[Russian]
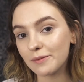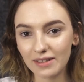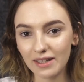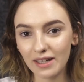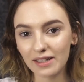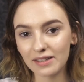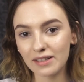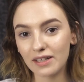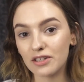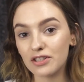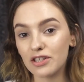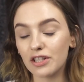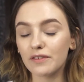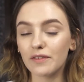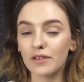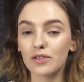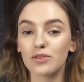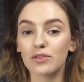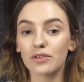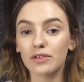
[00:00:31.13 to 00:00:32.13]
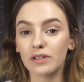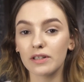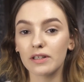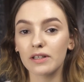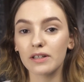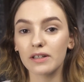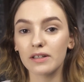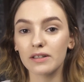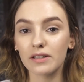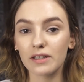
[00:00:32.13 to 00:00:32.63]
Я также отвечу
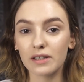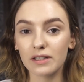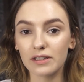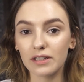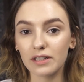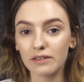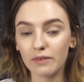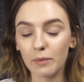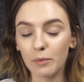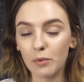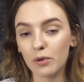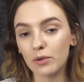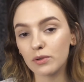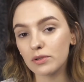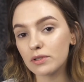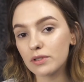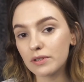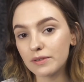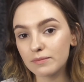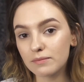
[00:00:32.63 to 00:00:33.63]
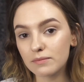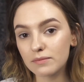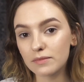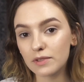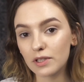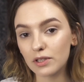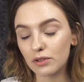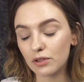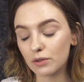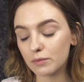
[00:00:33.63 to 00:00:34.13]
на некоторые вопросы,
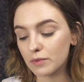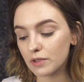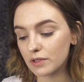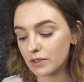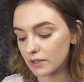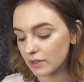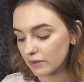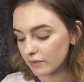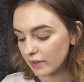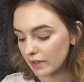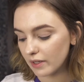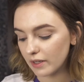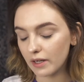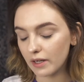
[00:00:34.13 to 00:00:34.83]
которые мне задавали